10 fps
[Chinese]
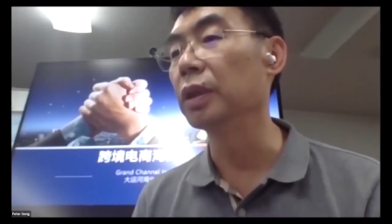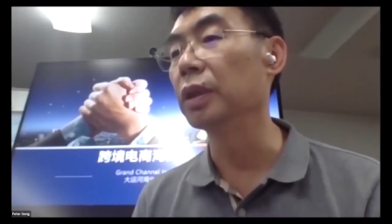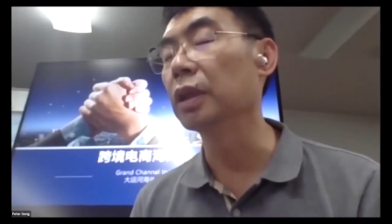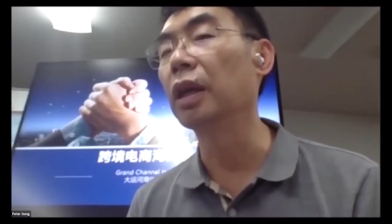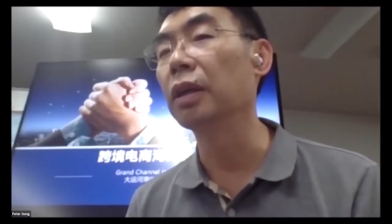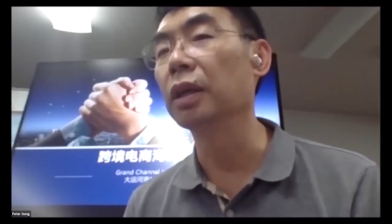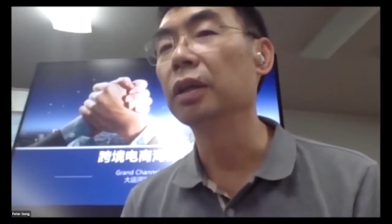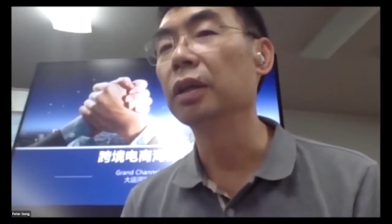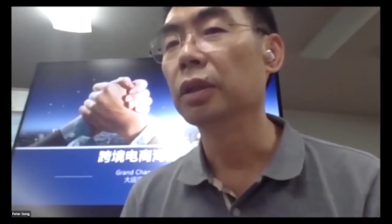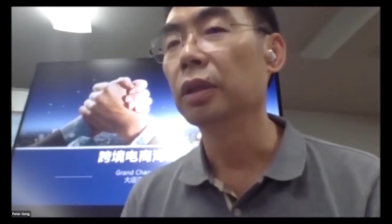那当然了，
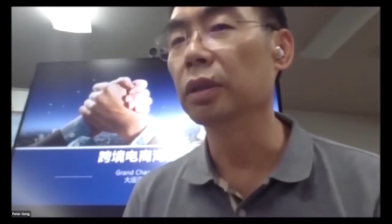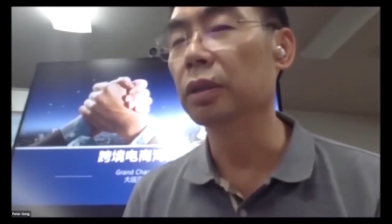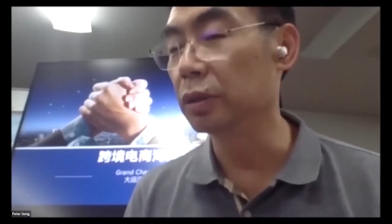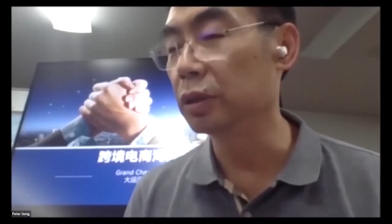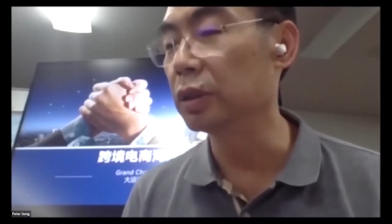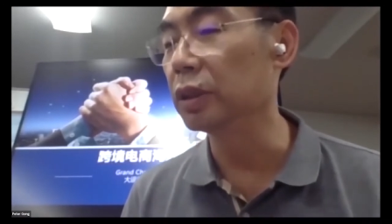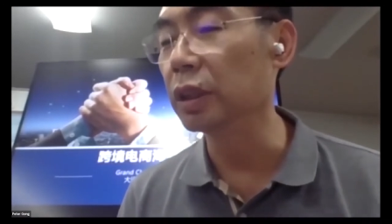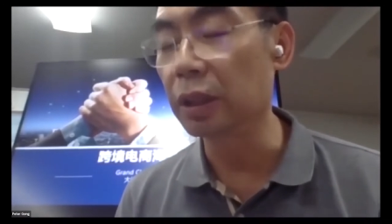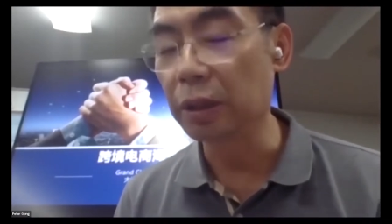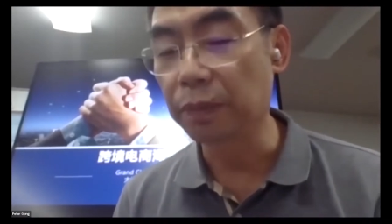呃，世界
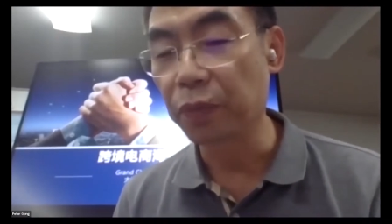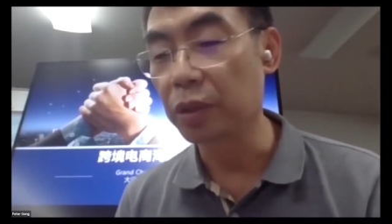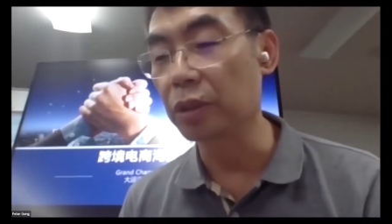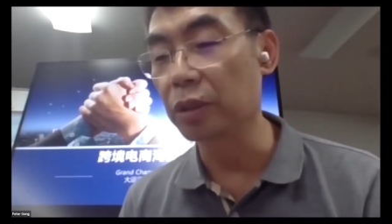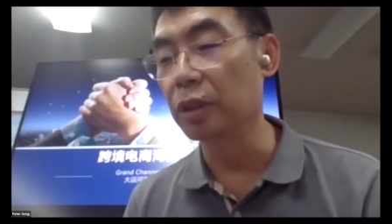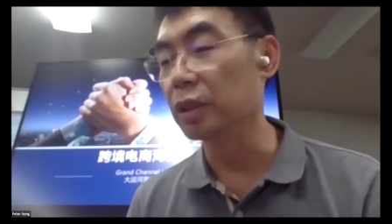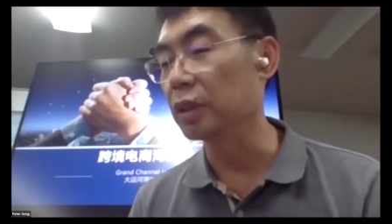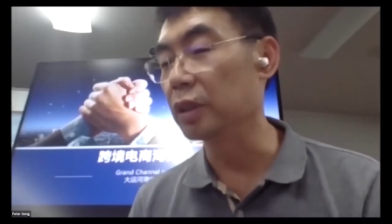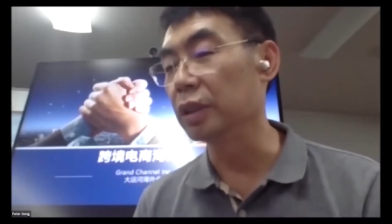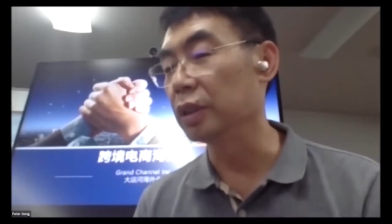是这个
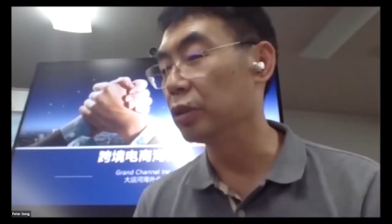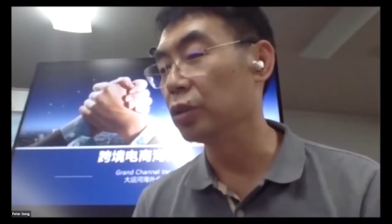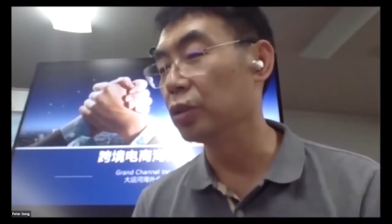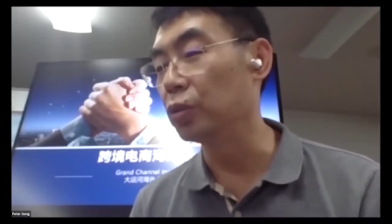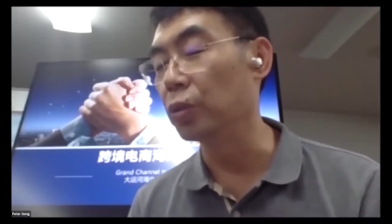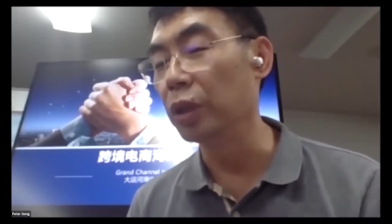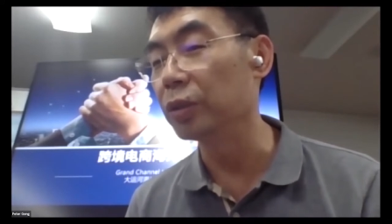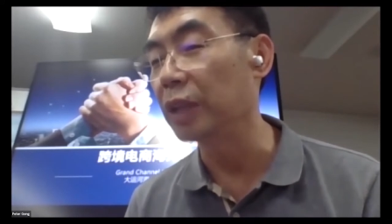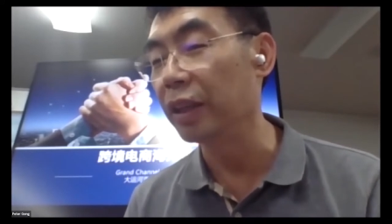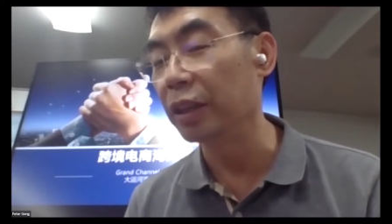主要由大
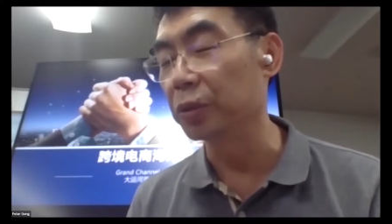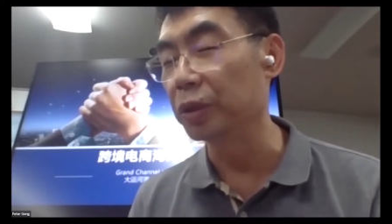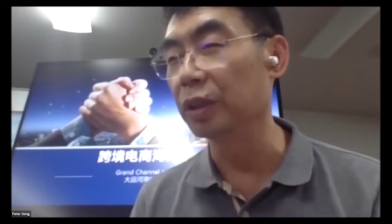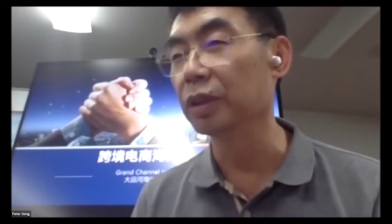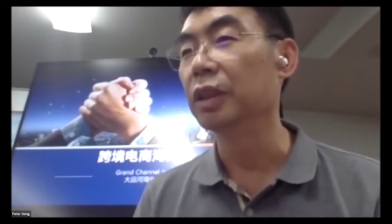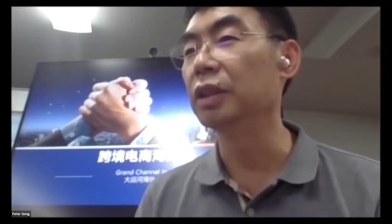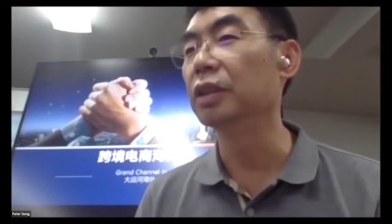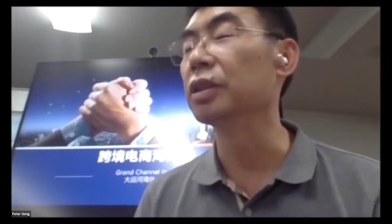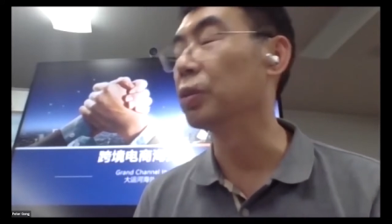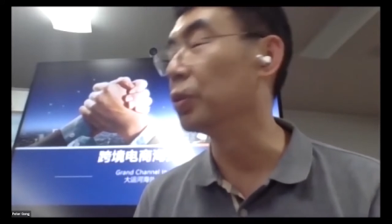洋组成，因此
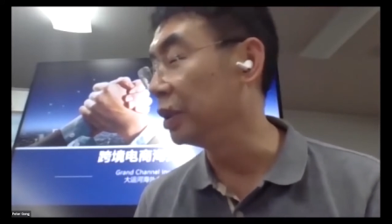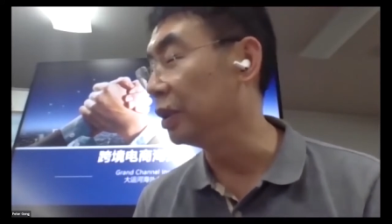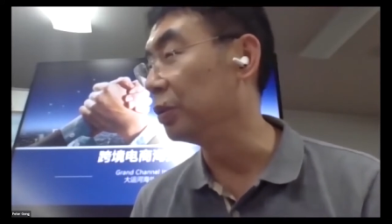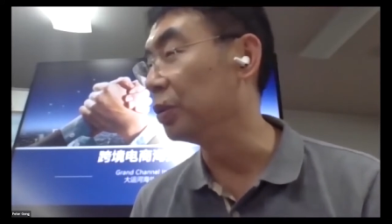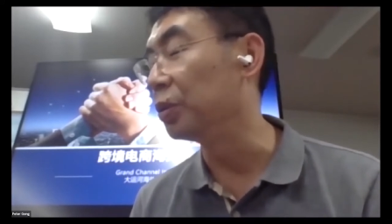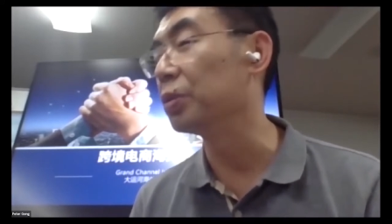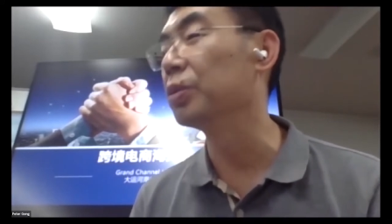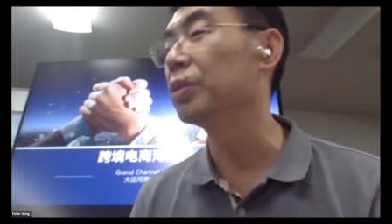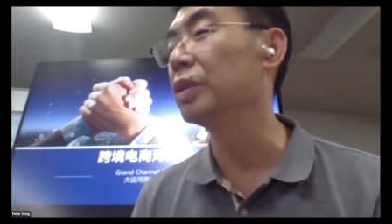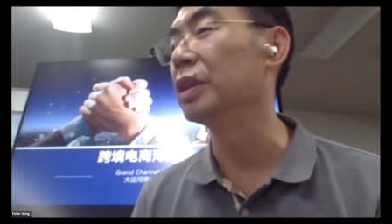国际运输
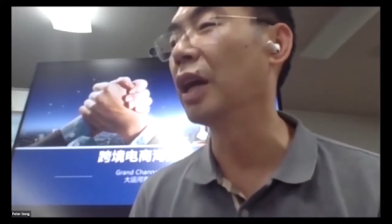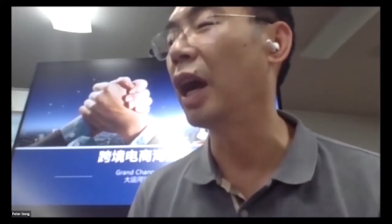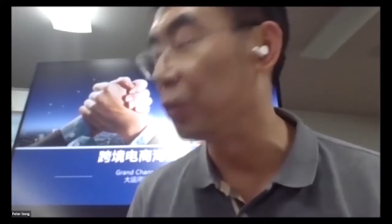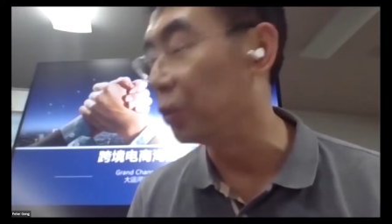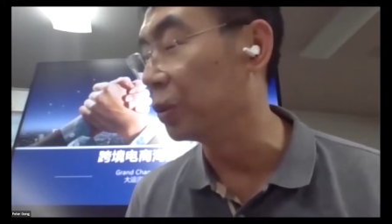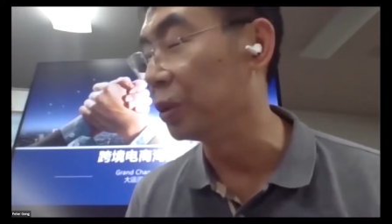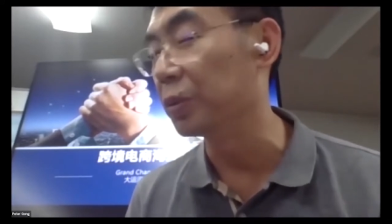以海运为主，